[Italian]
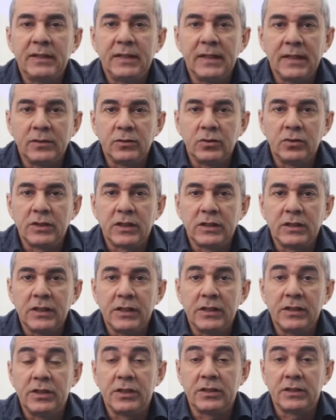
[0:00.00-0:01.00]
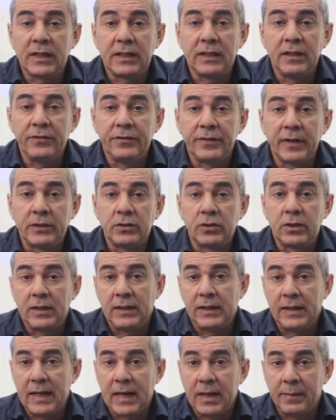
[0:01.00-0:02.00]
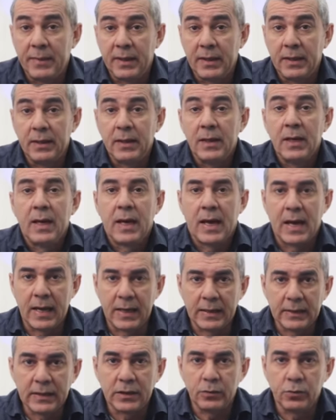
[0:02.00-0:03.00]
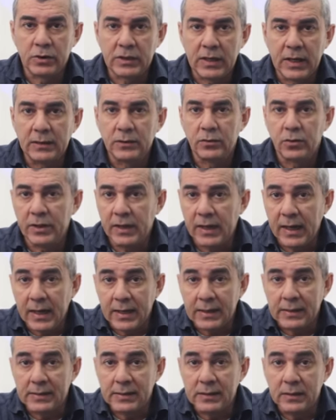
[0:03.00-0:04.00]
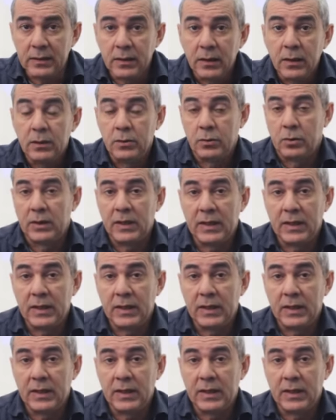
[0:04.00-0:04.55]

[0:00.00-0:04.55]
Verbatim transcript: della tosatrice sta nel fatto che le lame, anche usando rialzi, non